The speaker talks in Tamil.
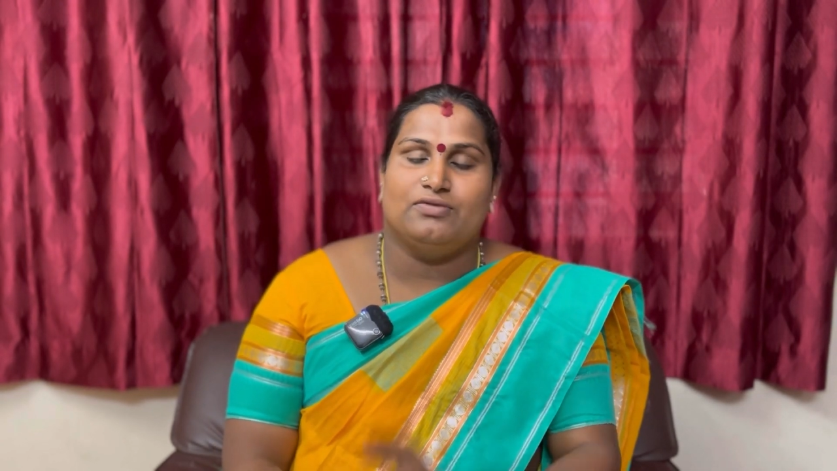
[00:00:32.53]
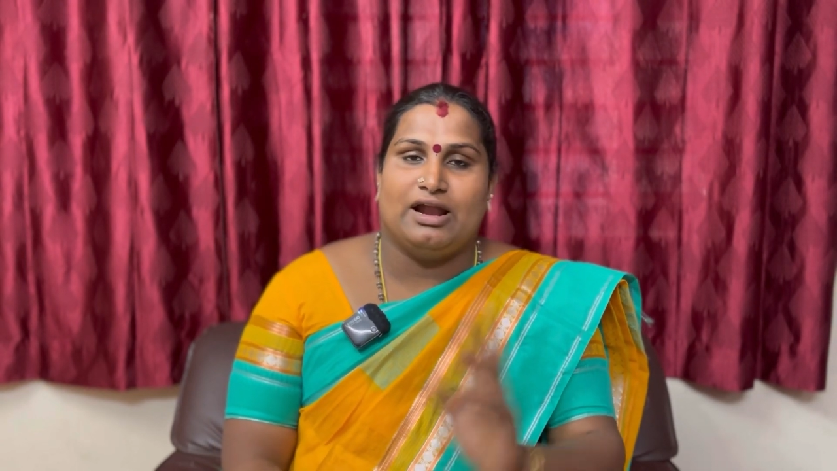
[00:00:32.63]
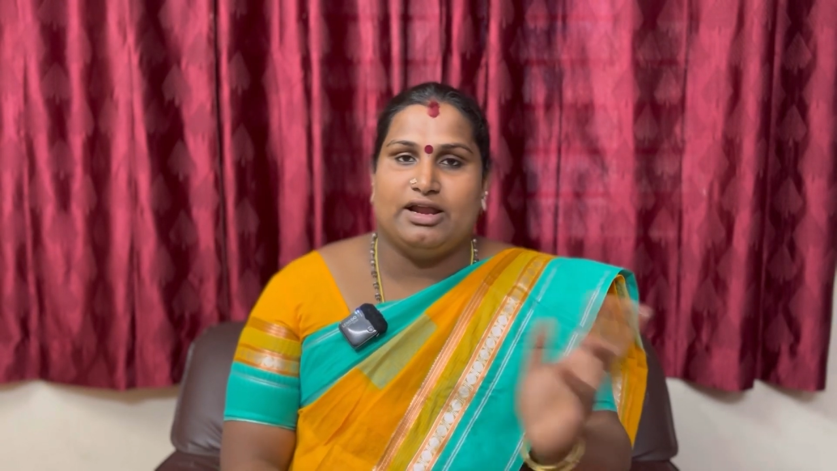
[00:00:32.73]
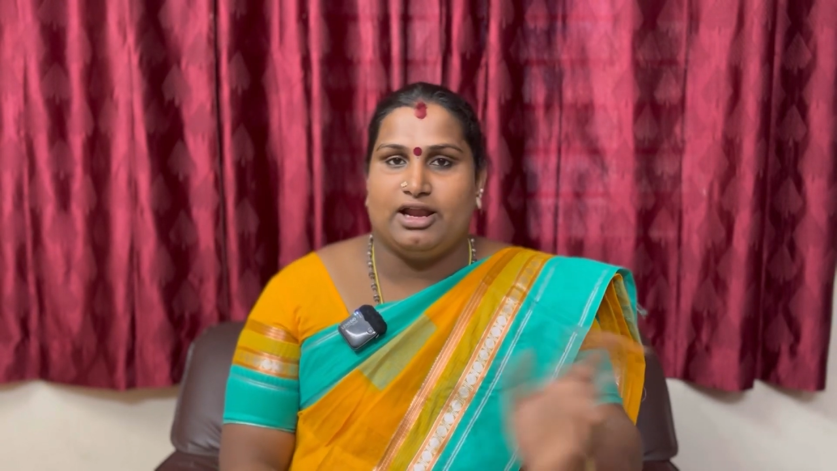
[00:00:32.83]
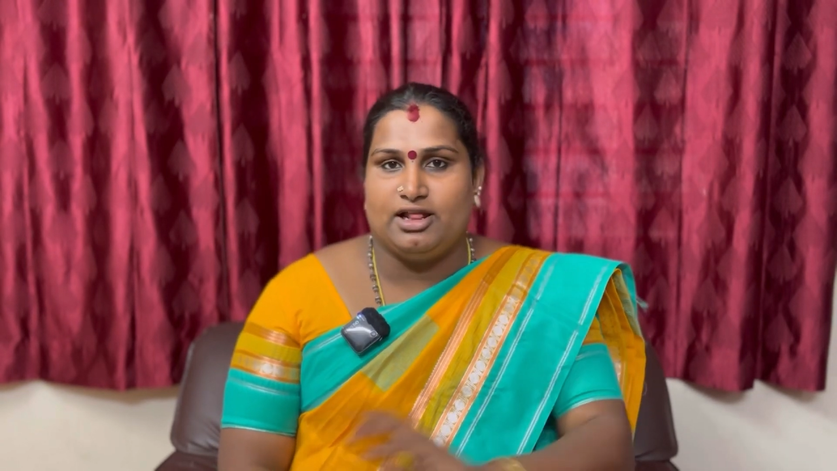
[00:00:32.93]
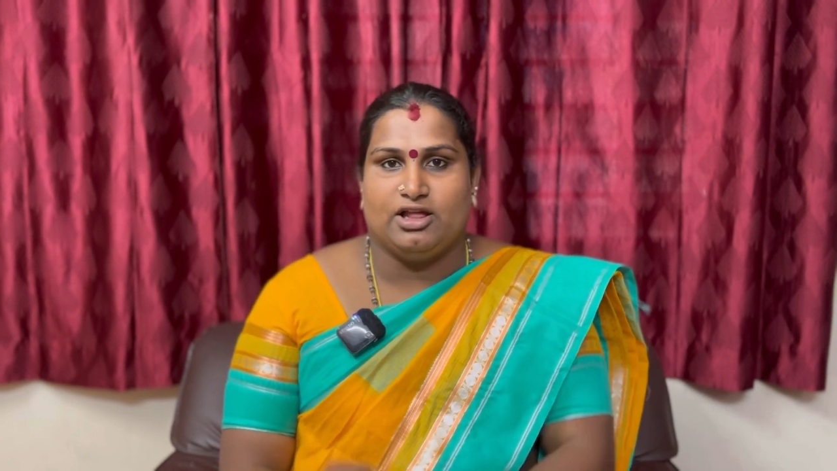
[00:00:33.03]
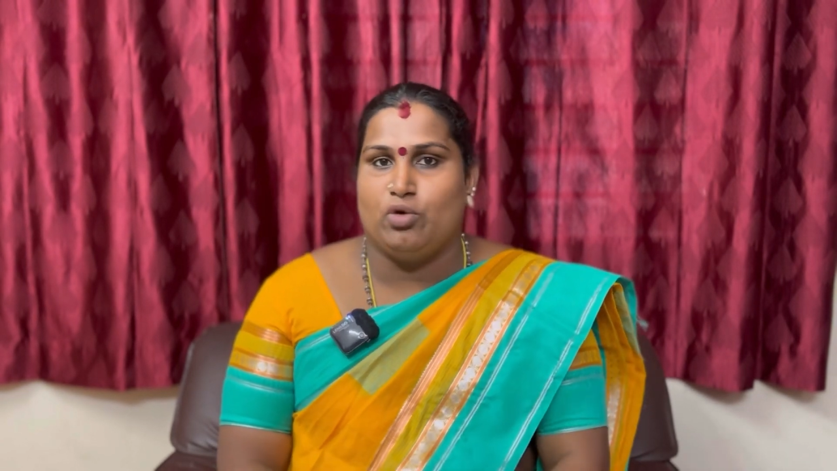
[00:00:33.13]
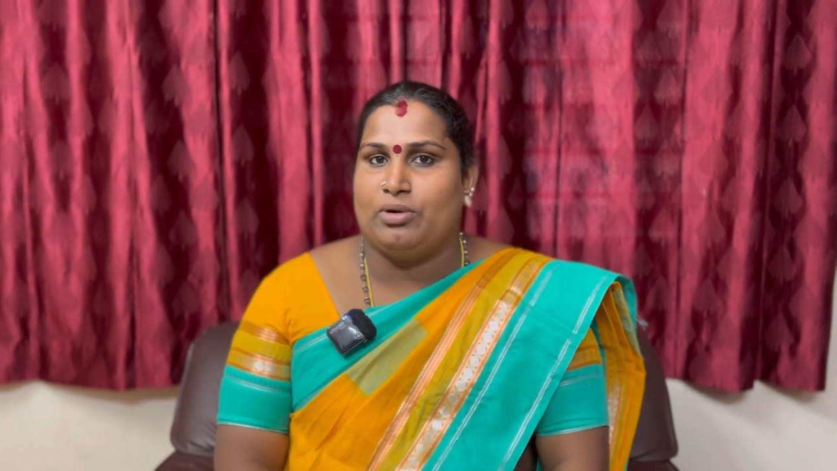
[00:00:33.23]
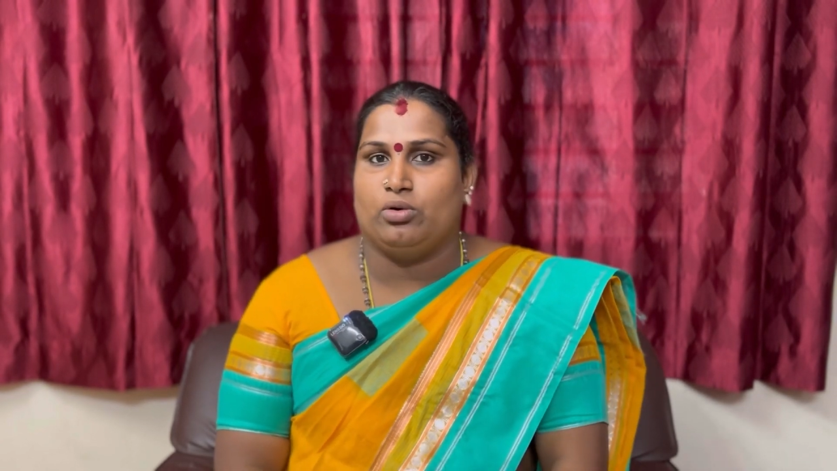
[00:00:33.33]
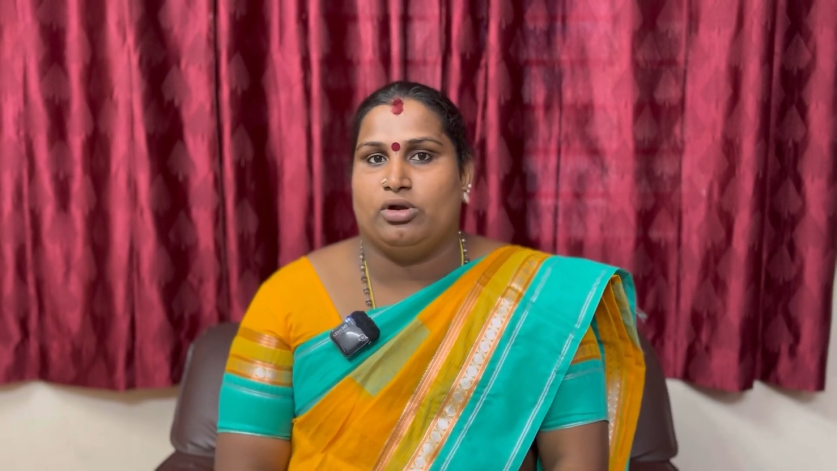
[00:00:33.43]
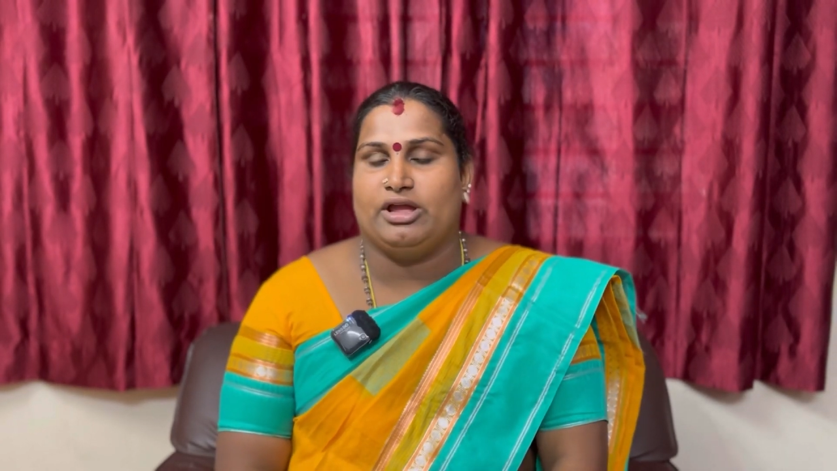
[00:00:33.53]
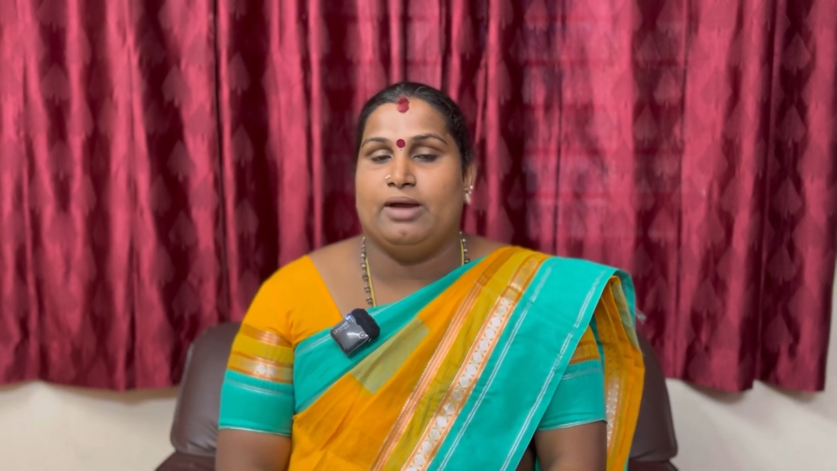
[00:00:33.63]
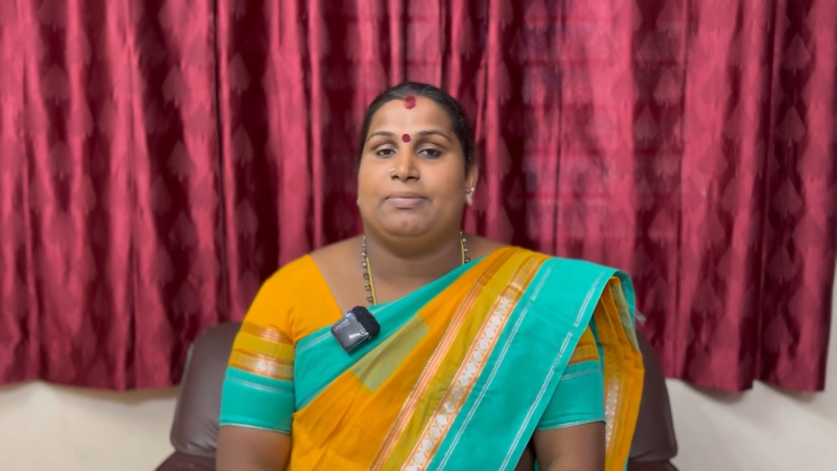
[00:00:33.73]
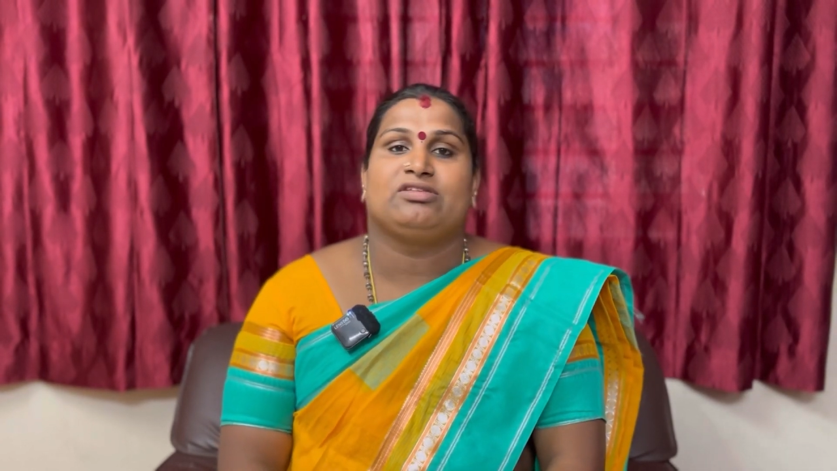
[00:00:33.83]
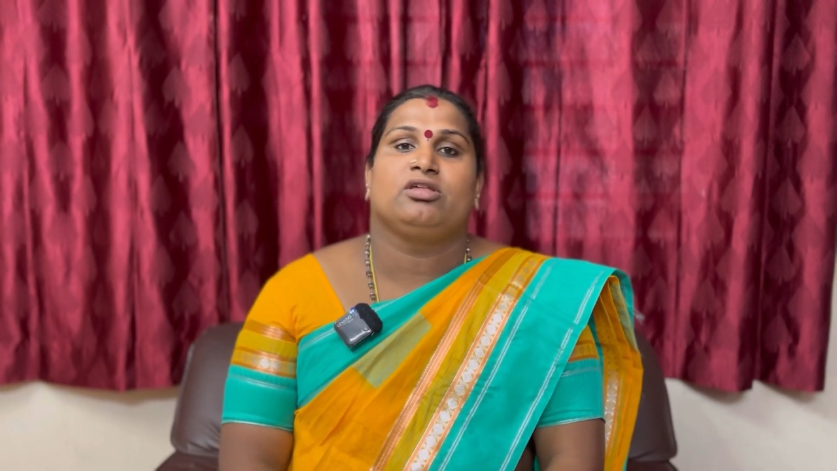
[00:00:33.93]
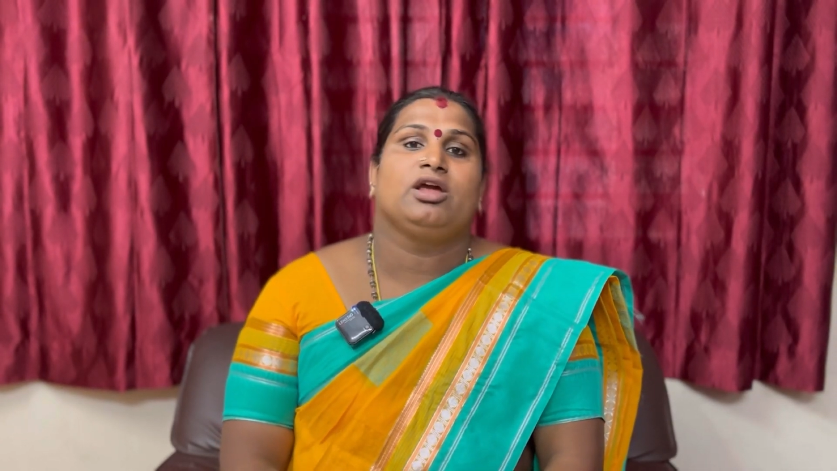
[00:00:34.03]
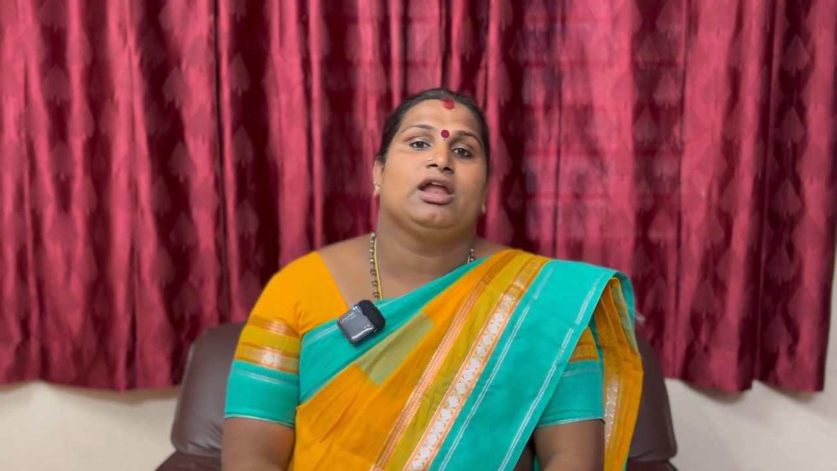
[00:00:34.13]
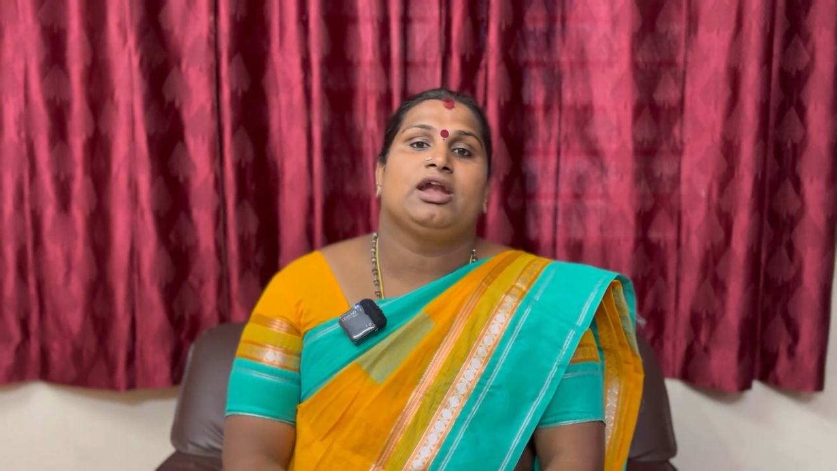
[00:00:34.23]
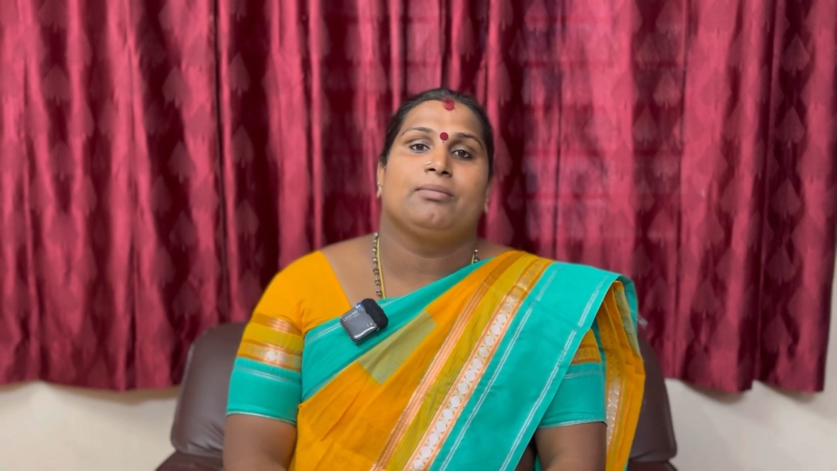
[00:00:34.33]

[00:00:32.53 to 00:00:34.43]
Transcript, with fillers: வாழ்க்கையில் தேவைப்படக்கூடிய பிரச்சனைகளை